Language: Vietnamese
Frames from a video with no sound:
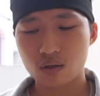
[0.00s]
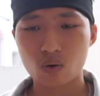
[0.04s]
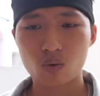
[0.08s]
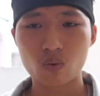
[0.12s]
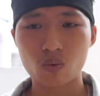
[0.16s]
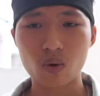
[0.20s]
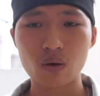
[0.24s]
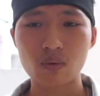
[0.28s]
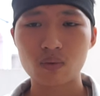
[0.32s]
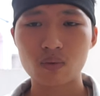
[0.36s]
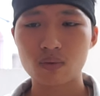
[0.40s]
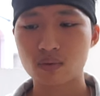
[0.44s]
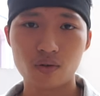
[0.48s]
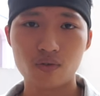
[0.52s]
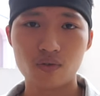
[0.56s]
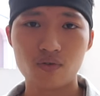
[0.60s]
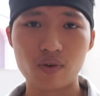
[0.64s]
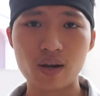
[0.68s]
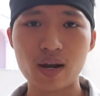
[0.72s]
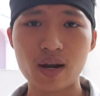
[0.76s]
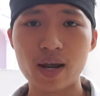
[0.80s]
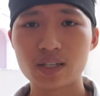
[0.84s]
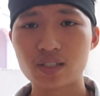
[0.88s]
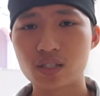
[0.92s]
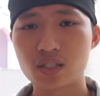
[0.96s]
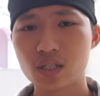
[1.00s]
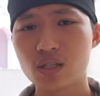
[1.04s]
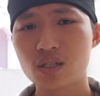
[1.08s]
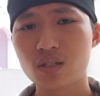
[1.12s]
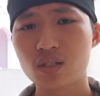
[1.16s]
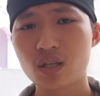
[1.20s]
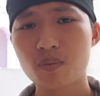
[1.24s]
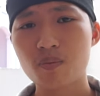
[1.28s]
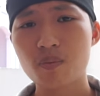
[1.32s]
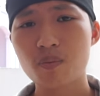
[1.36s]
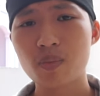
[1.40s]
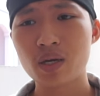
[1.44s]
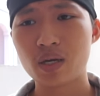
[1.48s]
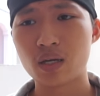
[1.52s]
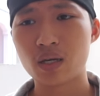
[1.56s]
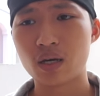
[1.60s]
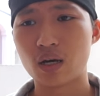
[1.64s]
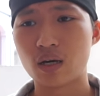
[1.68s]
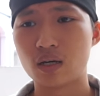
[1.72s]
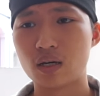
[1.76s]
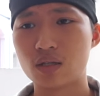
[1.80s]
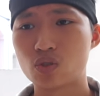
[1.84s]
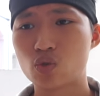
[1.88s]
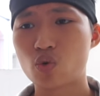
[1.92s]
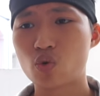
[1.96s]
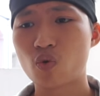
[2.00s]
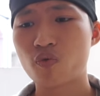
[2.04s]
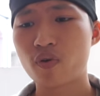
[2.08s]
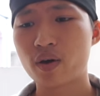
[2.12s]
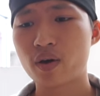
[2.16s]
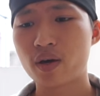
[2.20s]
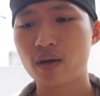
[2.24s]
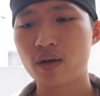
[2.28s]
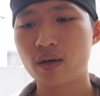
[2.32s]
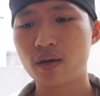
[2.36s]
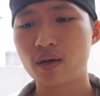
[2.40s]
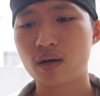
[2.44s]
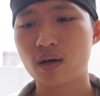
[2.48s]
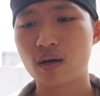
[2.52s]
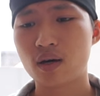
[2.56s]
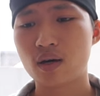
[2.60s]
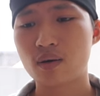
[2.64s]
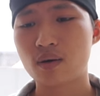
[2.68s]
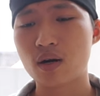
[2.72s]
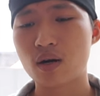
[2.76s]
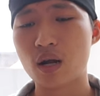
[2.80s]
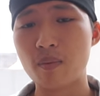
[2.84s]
wow, với lại trên những thiết bị uh, sofa uh,